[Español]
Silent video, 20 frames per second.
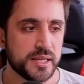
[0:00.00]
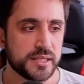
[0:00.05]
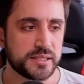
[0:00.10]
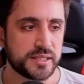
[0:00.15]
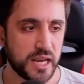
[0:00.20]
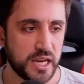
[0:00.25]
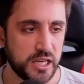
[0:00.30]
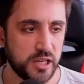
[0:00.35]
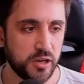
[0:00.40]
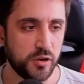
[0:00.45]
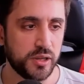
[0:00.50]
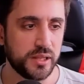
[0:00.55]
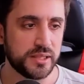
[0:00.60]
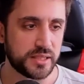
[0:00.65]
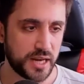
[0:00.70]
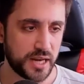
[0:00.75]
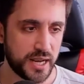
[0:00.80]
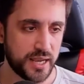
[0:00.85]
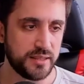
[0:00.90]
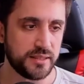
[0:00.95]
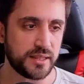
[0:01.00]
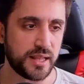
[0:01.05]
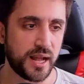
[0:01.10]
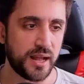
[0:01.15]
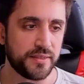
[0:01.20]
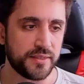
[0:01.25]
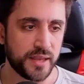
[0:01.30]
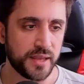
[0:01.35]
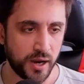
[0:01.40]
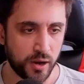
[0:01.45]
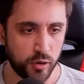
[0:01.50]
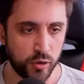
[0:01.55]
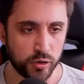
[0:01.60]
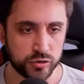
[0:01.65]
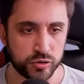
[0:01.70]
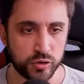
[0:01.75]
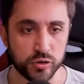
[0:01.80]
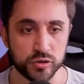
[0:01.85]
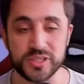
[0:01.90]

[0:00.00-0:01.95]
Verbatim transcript: salió el 30 de agosto.